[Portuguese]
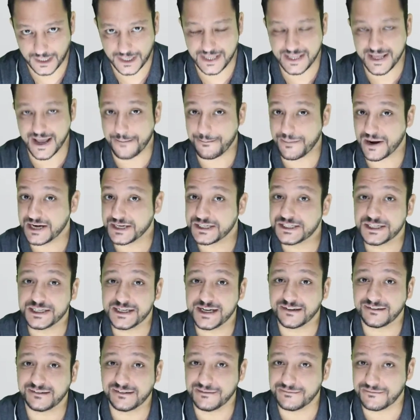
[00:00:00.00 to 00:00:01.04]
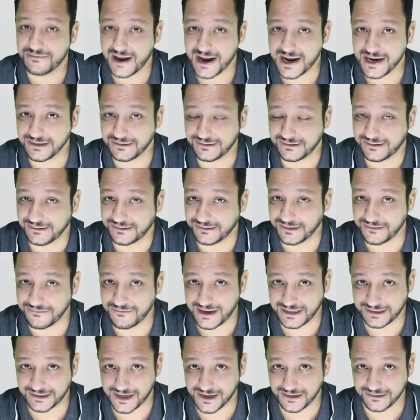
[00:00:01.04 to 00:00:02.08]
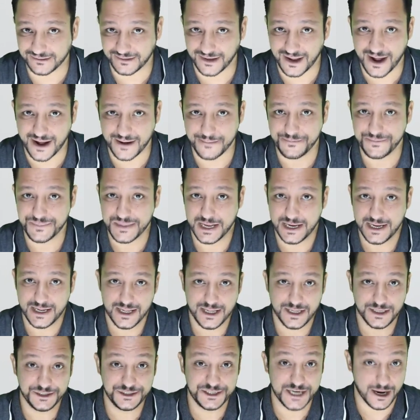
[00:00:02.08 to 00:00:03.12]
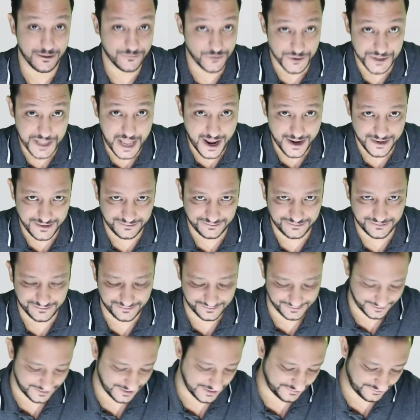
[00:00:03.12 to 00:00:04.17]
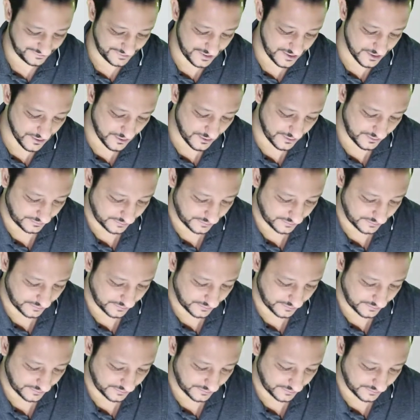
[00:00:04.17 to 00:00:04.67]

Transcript: e a partir desse vértice você vai traçar diagonais. Assim, ó.